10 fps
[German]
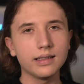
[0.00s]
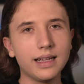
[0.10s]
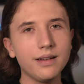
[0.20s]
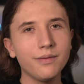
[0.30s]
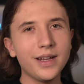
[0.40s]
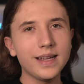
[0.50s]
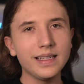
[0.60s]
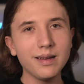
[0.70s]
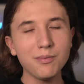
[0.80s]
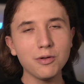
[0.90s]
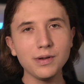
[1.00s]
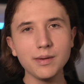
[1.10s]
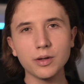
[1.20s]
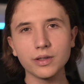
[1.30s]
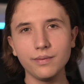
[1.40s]
Denn wer jedem
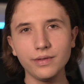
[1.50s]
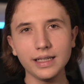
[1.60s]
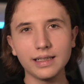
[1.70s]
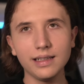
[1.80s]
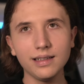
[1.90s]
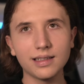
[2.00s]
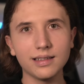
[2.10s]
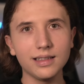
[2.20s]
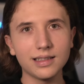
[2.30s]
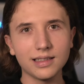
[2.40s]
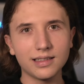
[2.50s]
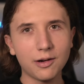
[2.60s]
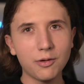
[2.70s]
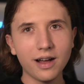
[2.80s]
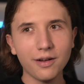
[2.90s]
Problem aus dem Weg geht, ist
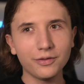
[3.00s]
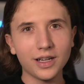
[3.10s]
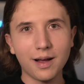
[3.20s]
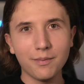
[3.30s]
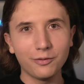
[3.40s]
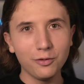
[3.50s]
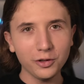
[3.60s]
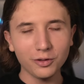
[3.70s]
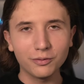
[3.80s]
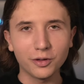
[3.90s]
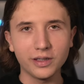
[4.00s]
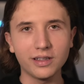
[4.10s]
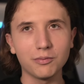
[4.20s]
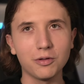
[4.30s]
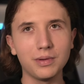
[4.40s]
dauerhaft am Flüchten vor
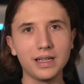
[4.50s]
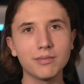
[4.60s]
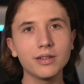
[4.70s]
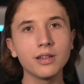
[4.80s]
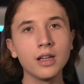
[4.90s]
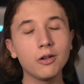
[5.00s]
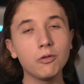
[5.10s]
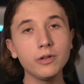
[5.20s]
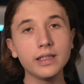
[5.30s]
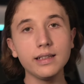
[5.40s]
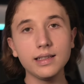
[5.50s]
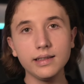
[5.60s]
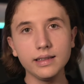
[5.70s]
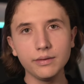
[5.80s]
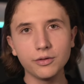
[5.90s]
diesen Problemen und geht sie
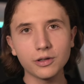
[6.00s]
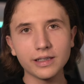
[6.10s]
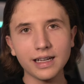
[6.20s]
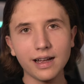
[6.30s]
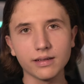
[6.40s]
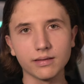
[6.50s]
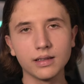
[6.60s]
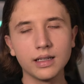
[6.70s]
nie wirklich an.